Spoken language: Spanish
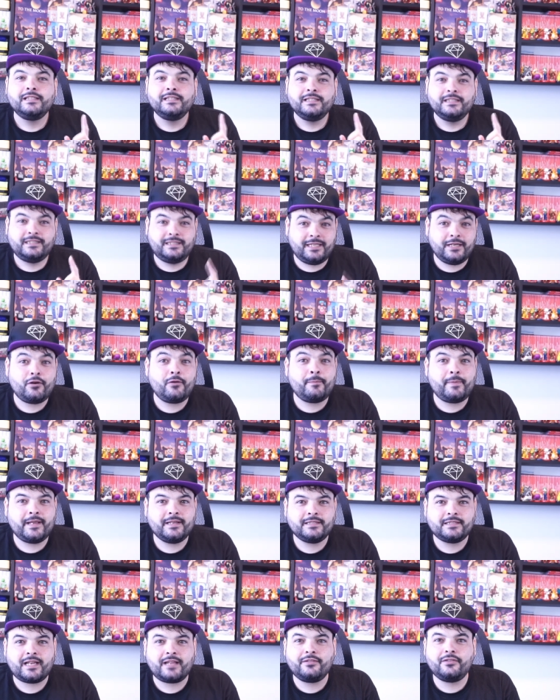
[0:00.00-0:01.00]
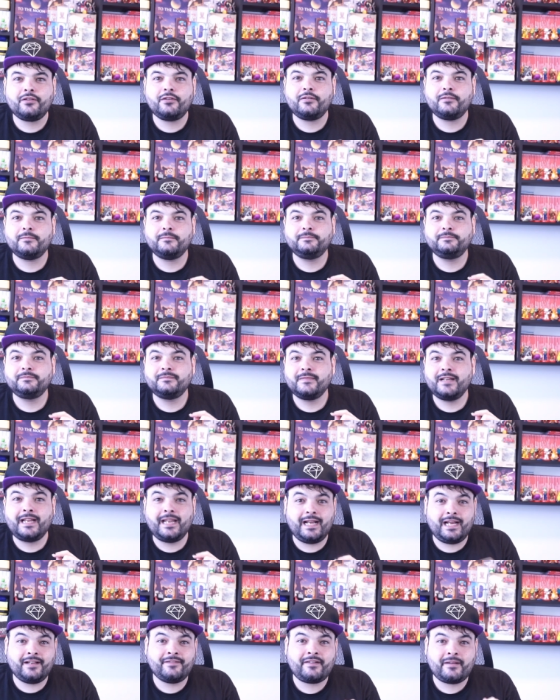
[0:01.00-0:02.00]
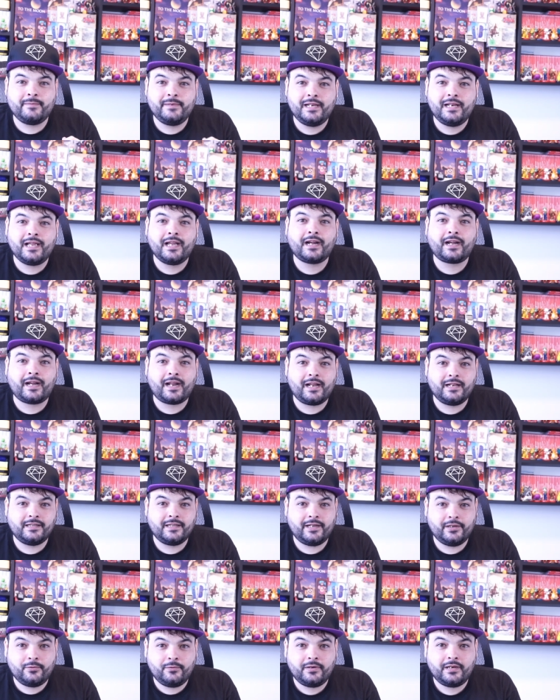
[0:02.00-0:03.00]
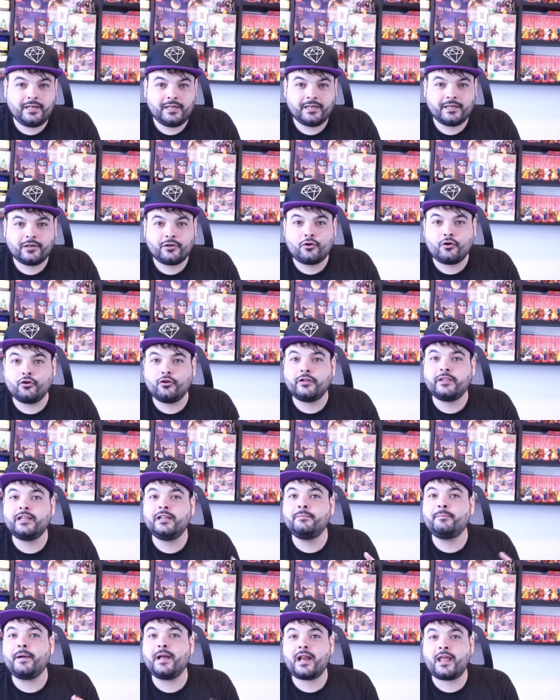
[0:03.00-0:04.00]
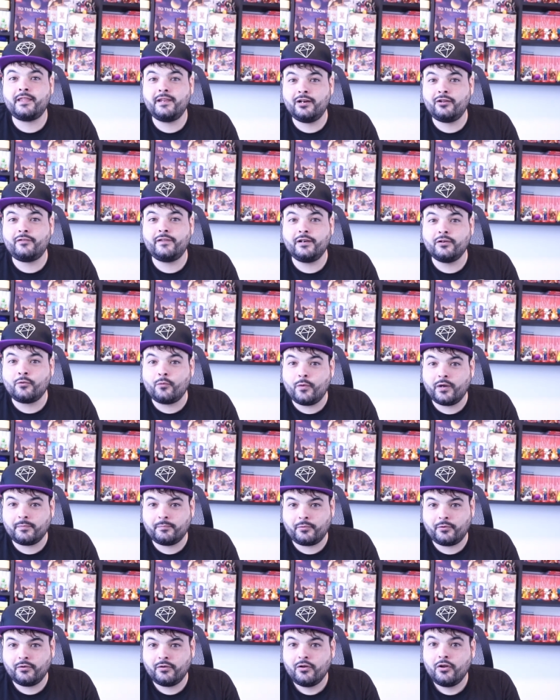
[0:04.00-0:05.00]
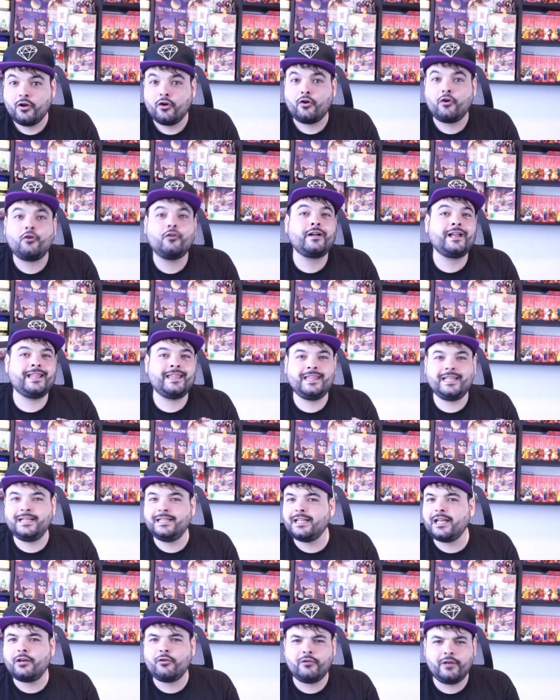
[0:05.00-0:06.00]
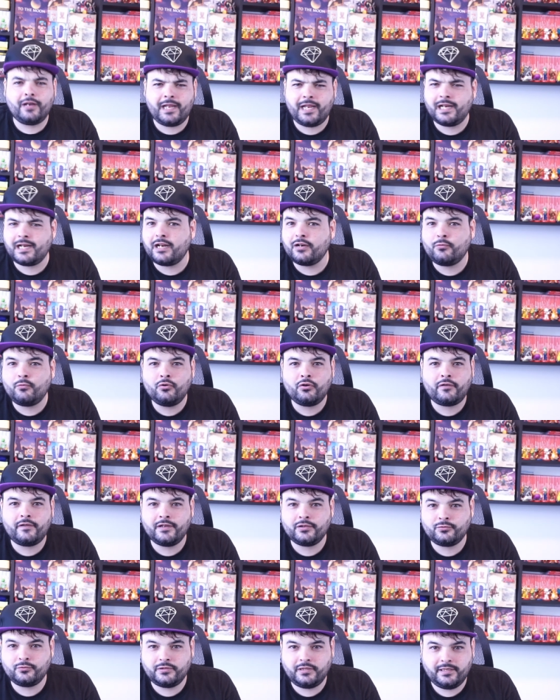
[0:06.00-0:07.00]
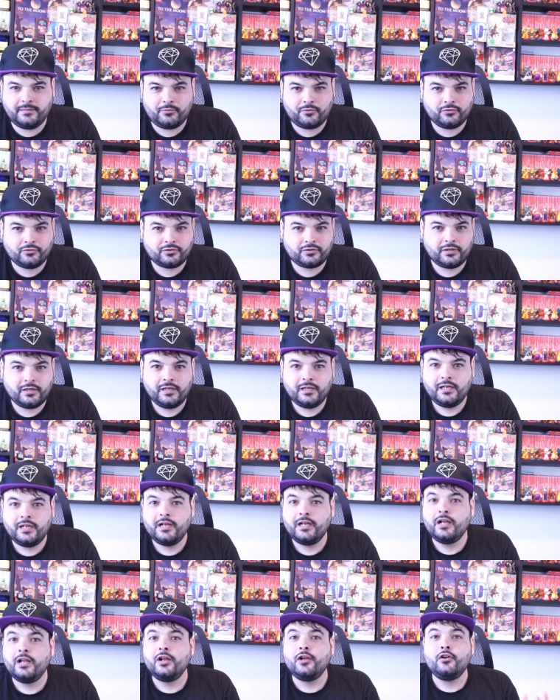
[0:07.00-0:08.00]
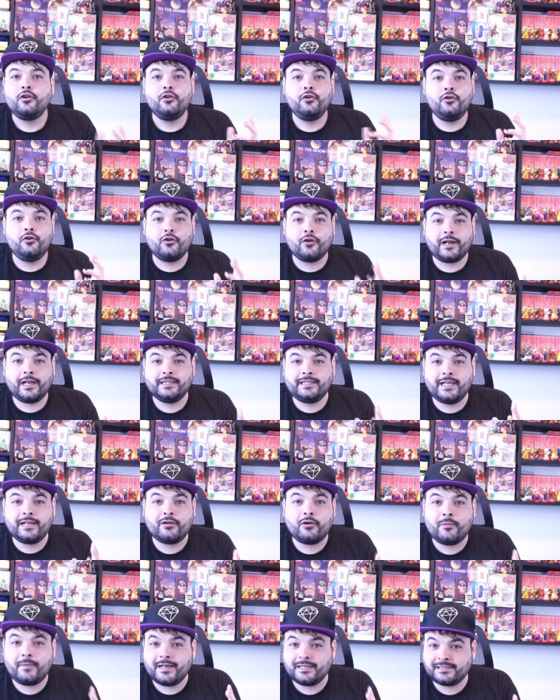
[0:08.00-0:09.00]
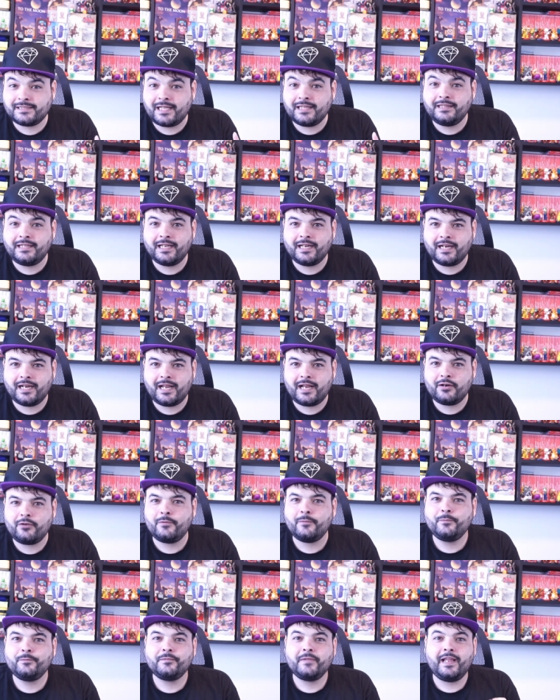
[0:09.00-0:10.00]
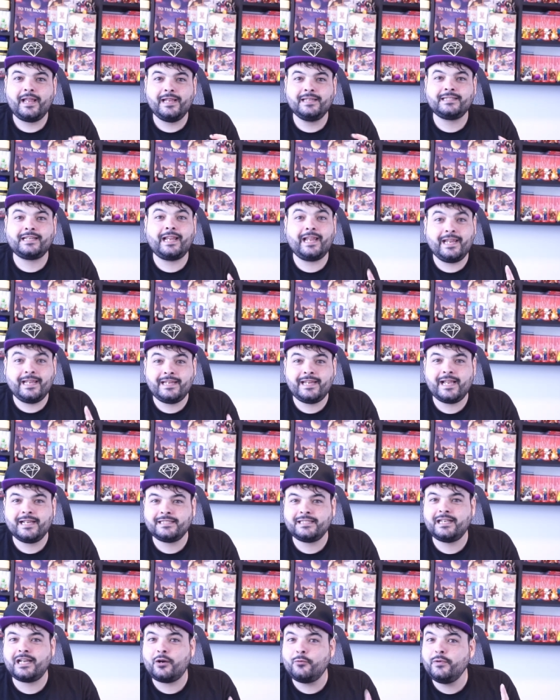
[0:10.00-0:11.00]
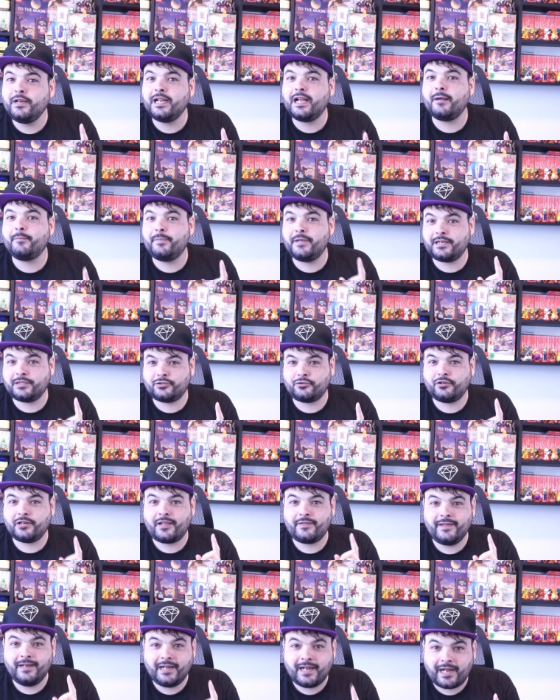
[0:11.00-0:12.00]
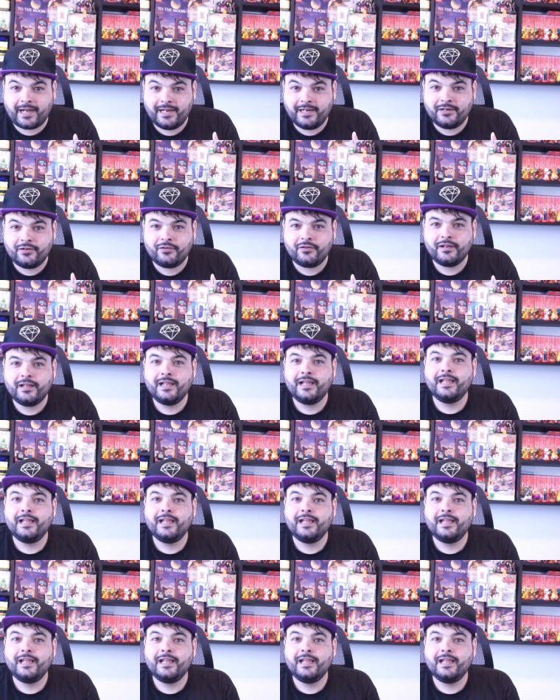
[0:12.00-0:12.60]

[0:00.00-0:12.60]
Sigo pensando que la familia real de Irule conoce el paradero del cuerpo, o que Zelda lo lee en alguno de sus libros. Lo que tengo bastante claro es que ella es la única persona del reino